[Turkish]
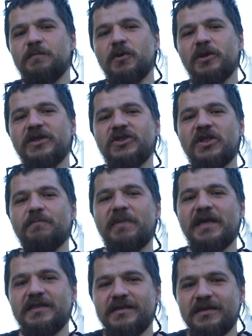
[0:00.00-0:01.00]
biz böyle işte
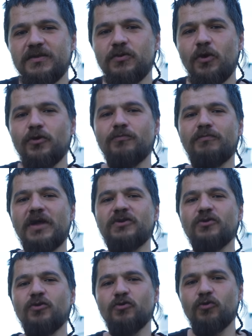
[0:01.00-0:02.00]
benzine son,
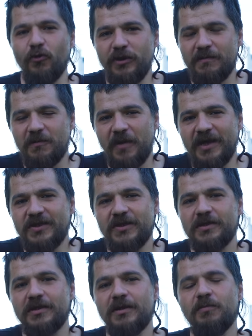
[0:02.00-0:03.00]
mazota son gibi
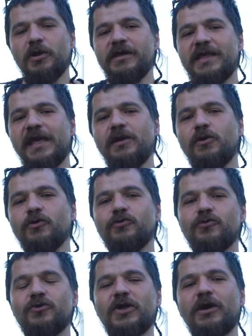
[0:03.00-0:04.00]
başlıkları böyle geyik
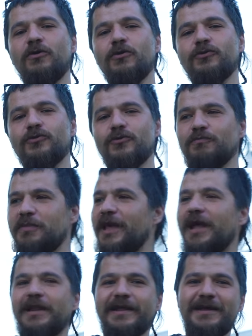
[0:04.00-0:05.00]
olsun, şaka olsun, bir
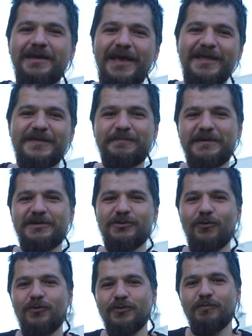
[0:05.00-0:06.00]
yerlere esprili
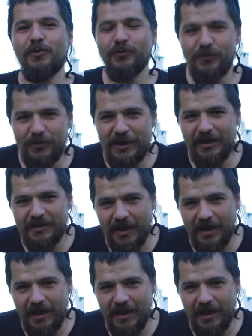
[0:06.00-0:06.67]
dokunma olsun diye